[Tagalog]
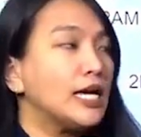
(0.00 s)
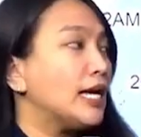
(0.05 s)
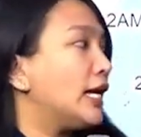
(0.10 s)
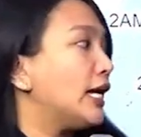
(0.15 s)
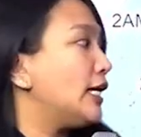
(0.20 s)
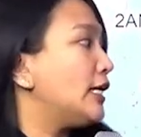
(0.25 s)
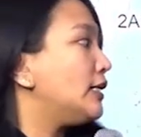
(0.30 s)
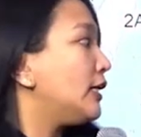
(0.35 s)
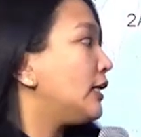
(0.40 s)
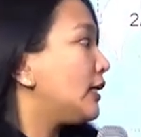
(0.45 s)

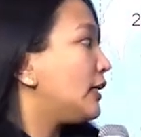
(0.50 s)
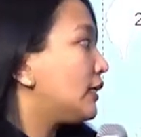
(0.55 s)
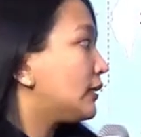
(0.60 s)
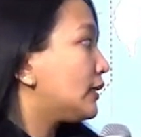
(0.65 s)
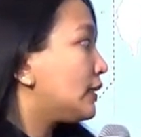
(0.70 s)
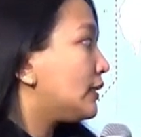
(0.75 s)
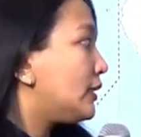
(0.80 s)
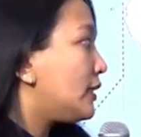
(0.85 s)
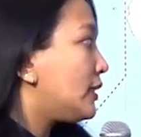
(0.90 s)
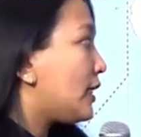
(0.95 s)
And
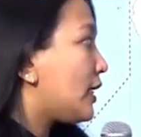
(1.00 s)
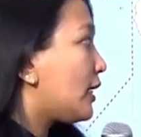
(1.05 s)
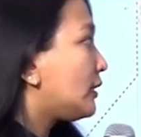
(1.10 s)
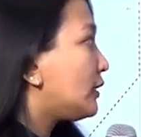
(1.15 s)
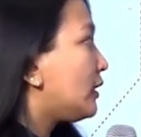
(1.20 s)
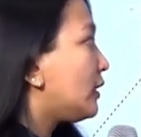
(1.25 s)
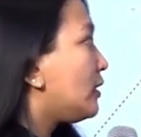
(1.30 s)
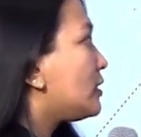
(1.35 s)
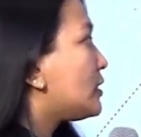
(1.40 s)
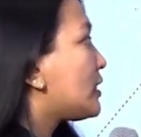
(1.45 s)
nakita din
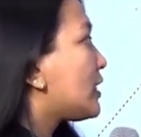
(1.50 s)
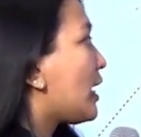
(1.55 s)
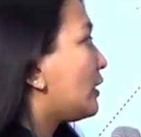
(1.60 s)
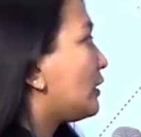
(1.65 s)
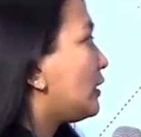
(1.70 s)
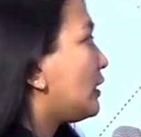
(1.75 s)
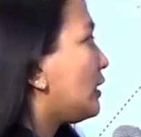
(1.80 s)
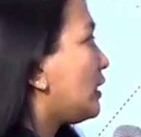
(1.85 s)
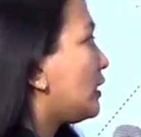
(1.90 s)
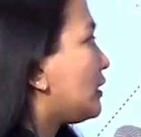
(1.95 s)
natin sa
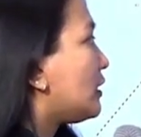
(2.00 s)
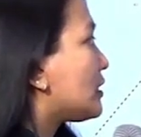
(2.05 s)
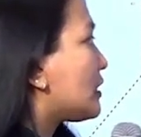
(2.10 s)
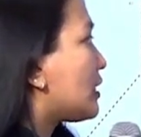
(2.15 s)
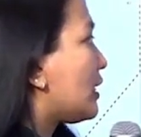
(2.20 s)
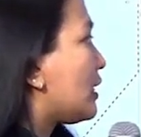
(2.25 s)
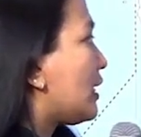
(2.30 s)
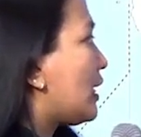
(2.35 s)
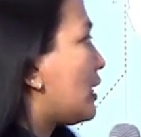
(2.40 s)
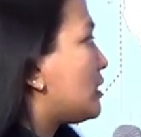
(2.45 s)
ating latest
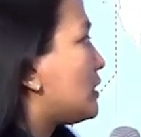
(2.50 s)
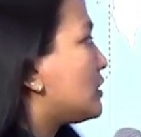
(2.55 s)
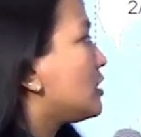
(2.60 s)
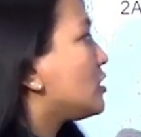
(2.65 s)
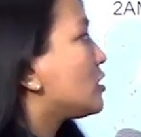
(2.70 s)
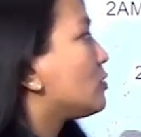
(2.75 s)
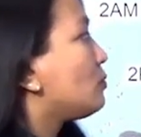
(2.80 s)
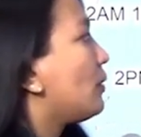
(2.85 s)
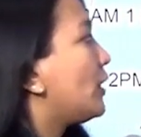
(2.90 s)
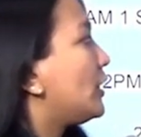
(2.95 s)

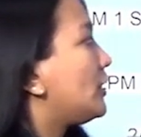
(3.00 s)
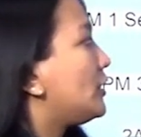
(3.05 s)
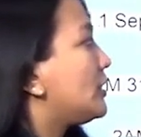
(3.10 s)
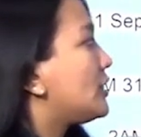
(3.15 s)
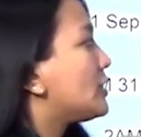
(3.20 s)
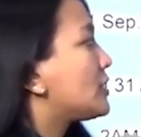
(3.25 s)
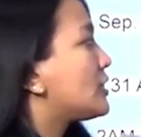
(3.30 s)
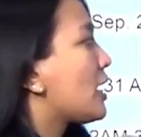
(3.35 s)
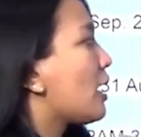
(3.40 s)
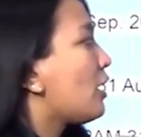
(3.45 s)
analysis by
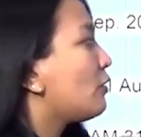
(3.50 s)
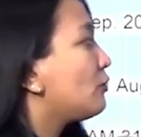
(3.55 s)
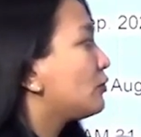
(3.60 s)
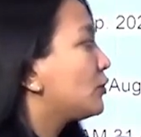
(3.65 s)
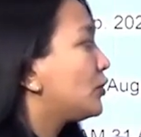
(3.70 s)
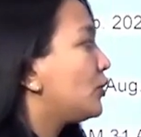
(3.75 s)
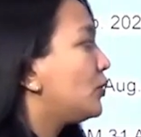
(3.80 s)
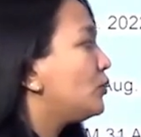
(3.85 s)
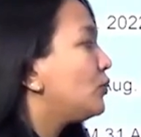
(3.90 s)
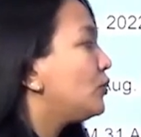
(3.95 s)
this
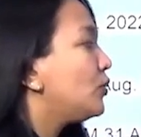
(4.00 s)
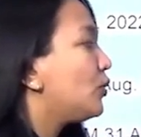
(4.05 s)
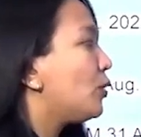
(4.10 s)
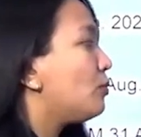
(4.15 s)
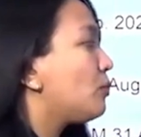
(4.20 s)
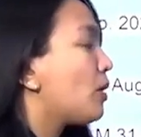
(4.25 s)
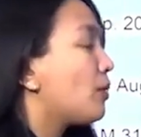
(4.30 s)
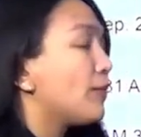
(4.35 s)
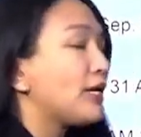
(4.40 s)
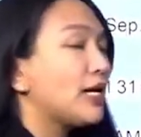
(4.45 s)
afternoon
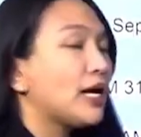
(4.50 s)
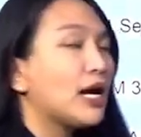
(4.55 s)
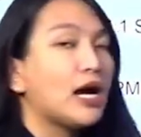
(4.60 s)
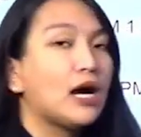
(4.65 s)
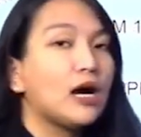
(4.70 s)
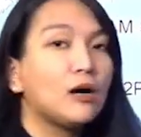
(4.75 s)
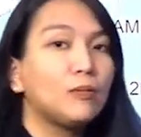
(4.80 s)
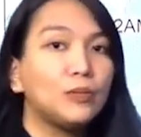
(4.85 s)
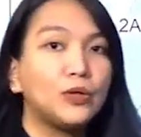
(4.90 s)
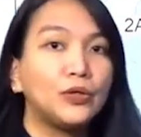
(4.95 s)
or
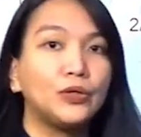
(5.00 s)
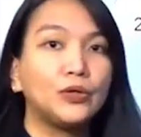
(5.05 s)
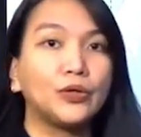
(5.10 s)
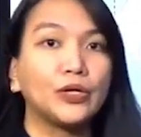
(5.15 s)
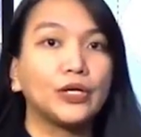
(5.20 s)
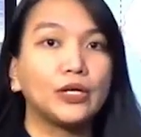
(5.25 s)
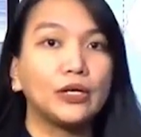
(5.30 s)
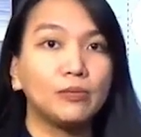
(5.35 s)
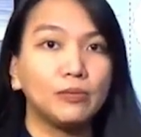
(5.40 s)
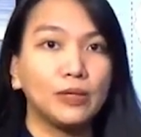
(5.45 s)
mamayang hapon or
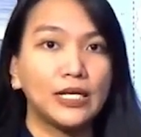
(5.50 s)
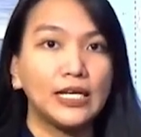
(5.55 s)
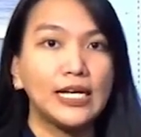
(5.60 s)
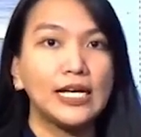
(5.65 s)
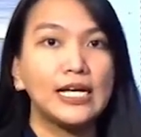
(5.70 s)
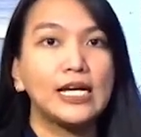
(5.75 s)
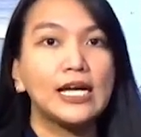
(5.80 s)
gabi